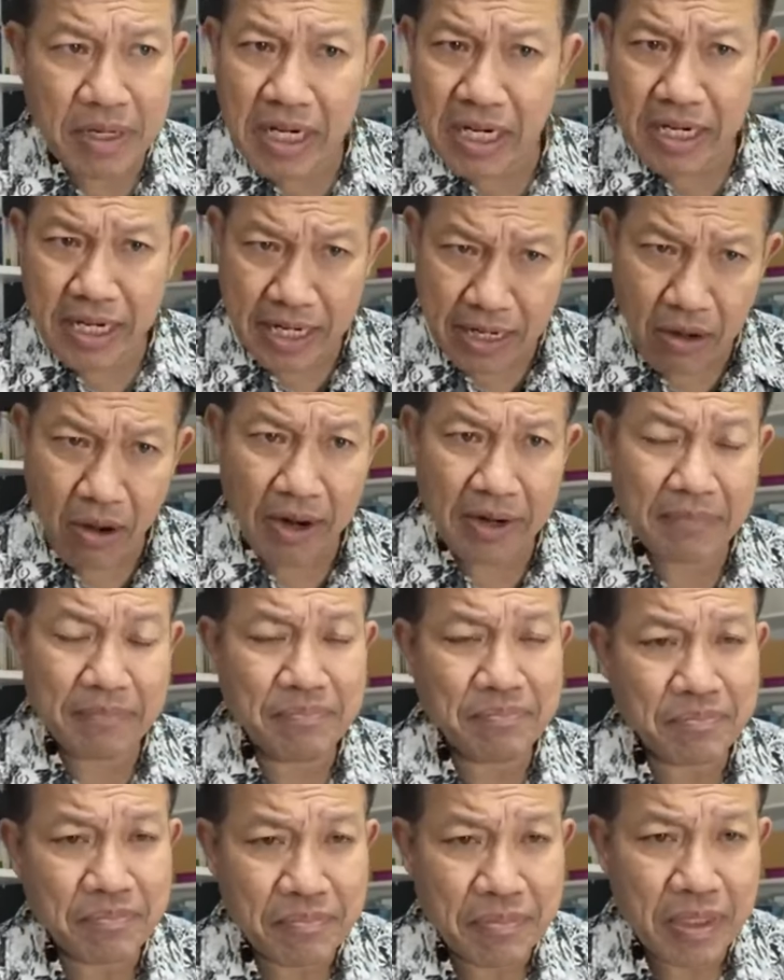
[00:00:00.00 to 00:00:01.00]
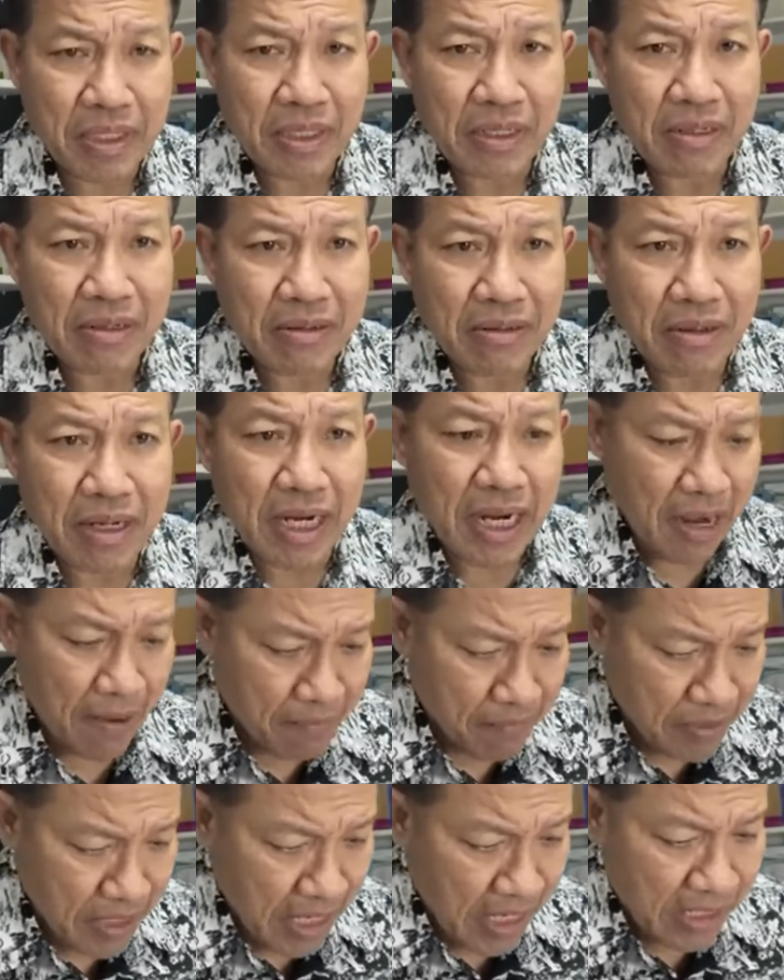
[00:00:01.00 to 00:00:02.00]
ไม่ได้เกลียดหล่อนนะครับ
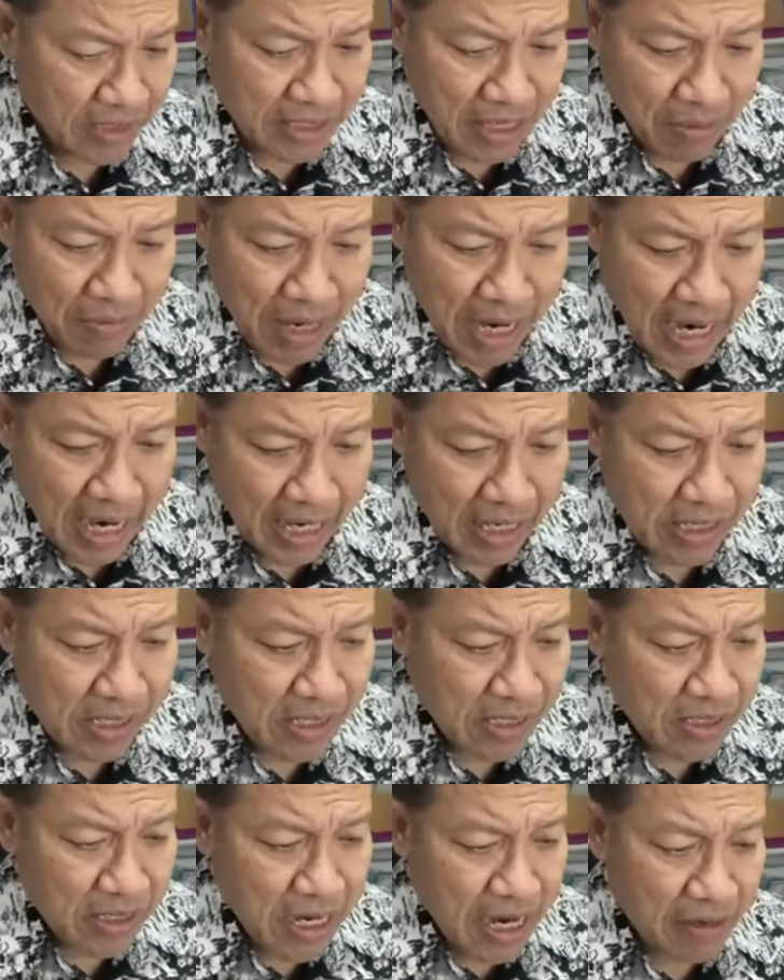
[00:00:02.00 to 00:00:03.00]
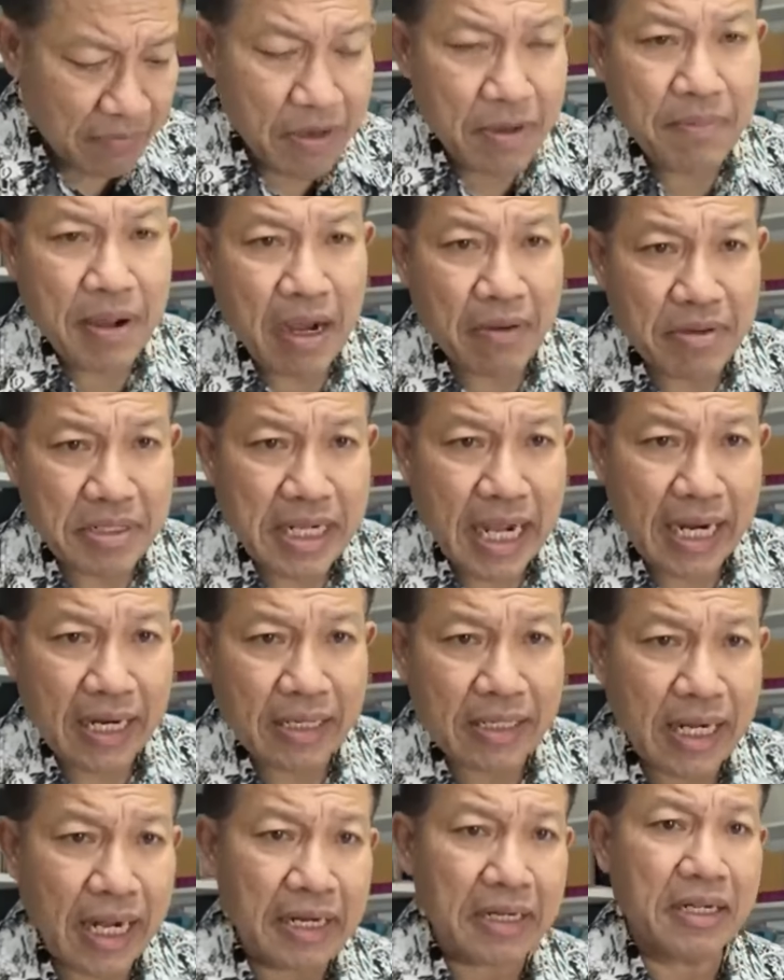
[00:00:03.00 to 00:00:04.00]
นะแต่ว่าการวิพากษ์วิจารณ์
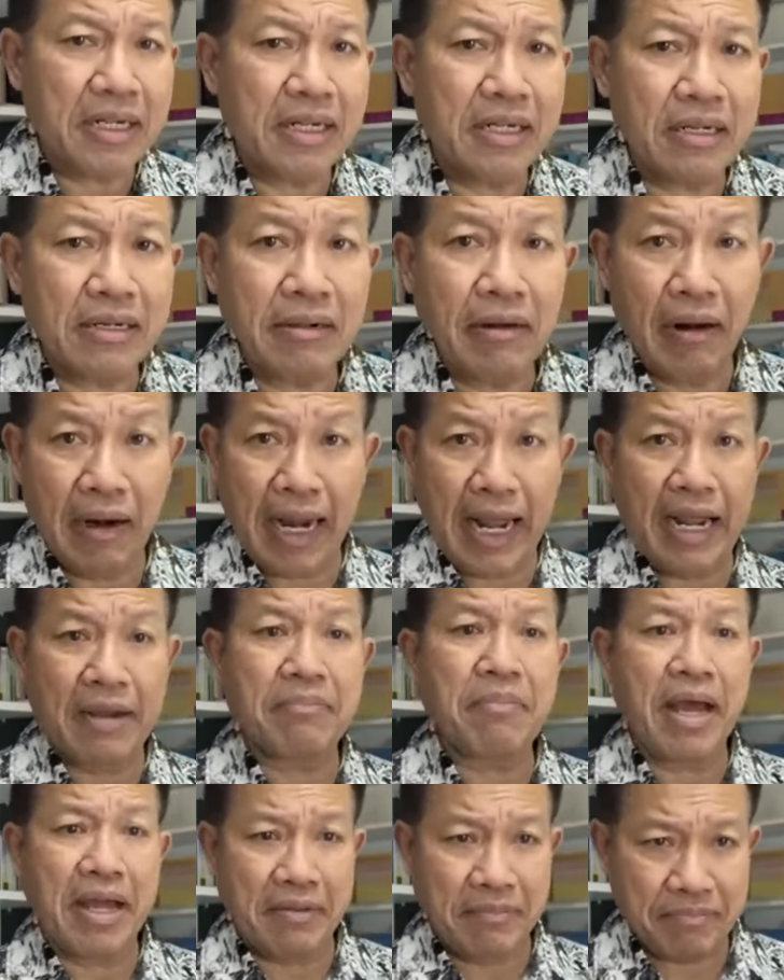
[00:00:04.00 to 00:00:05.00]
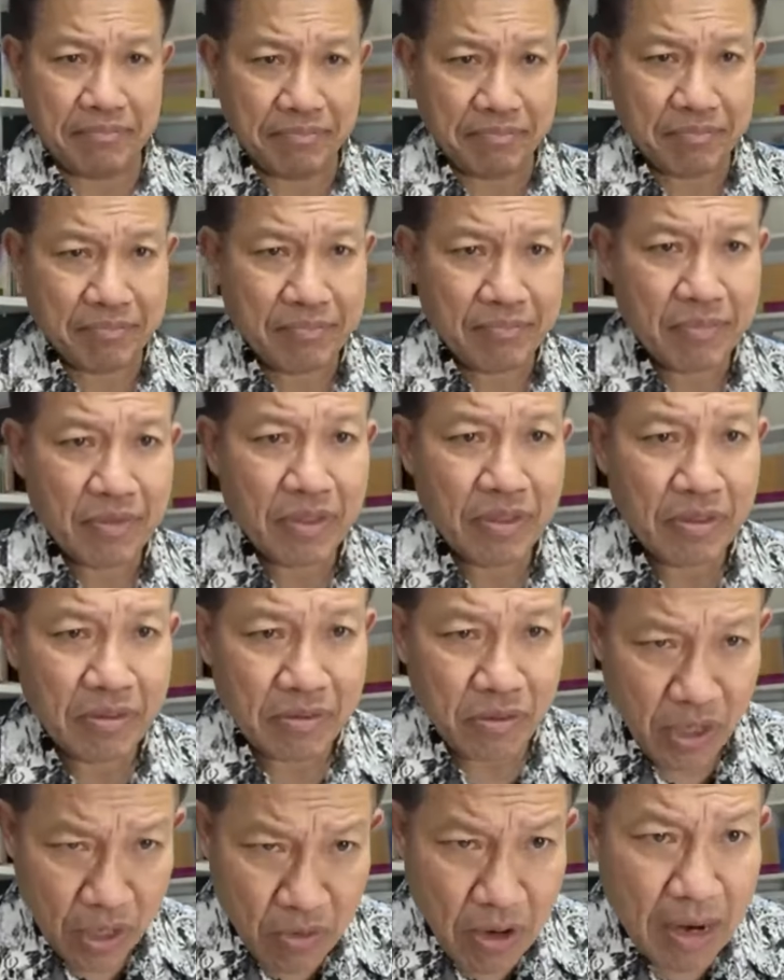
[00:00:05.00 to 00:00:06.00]
ขนาดนี้แรงไป
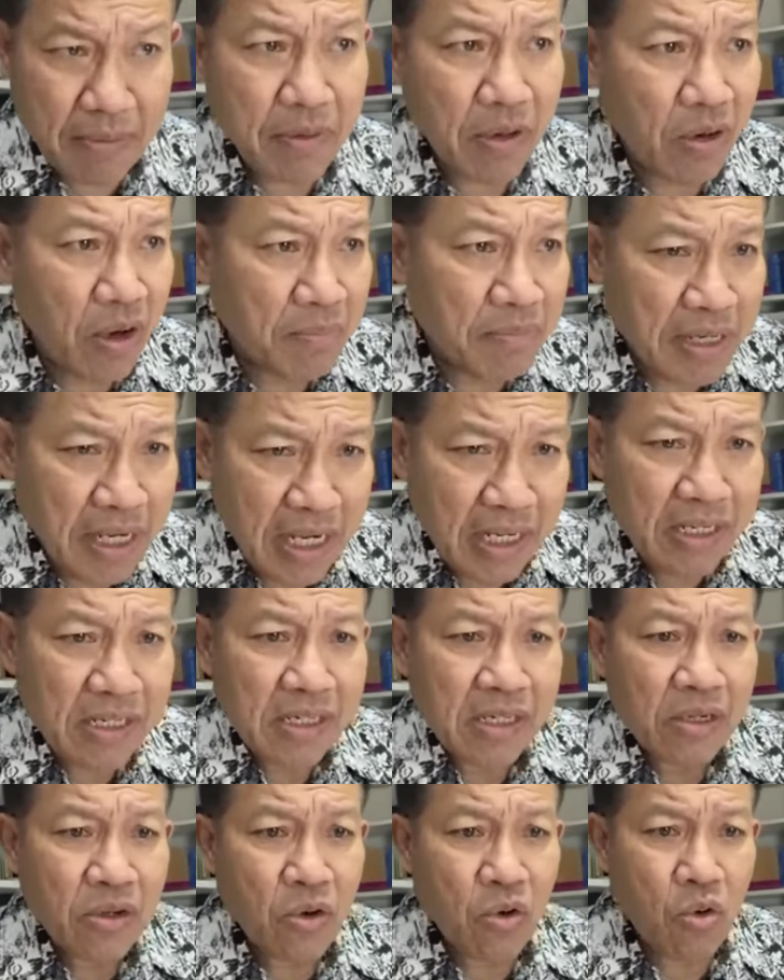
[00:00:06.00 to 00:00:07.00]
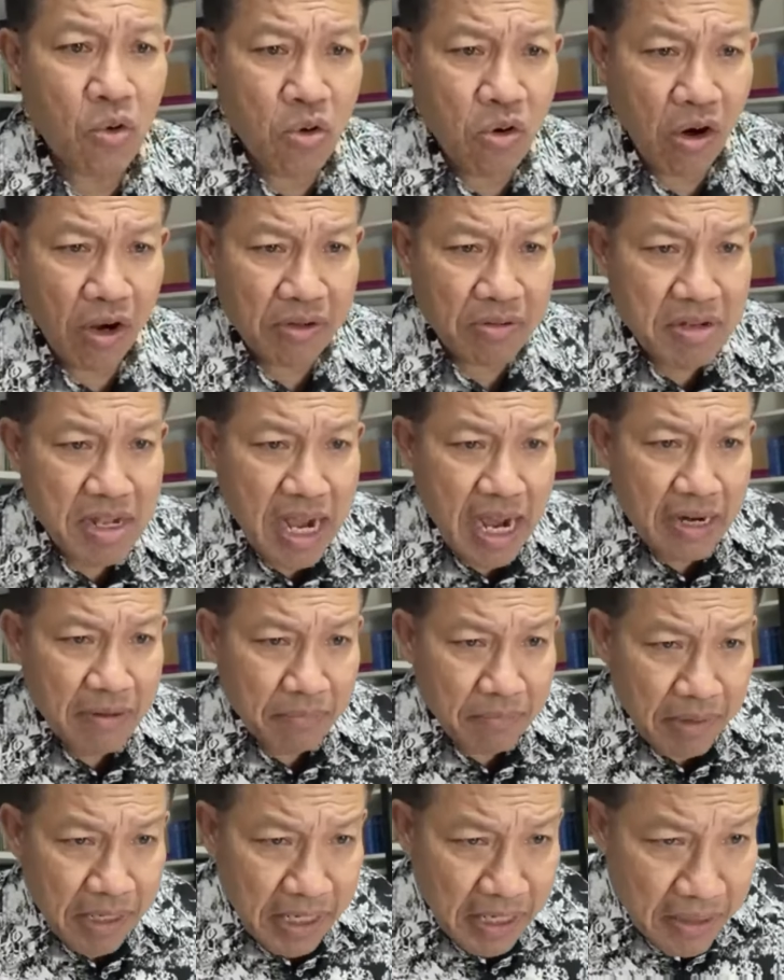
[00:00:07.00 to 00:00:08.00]
โดยความเคารพนะกูขออนุญาต
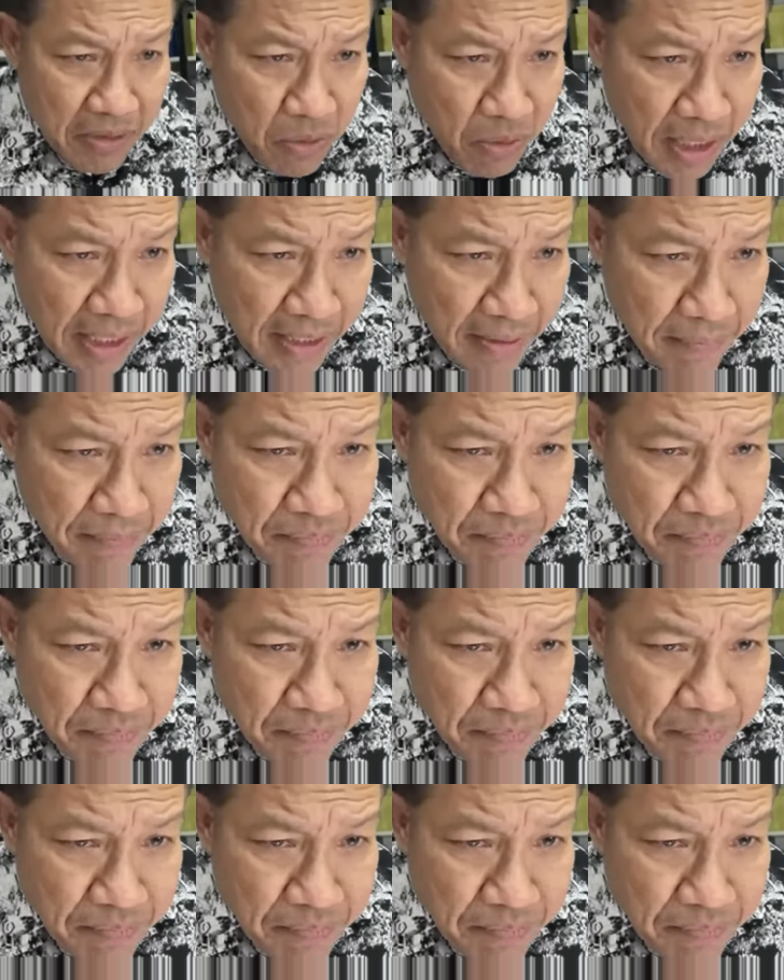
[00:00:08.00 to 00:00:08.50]
ไม่เห็นด้วย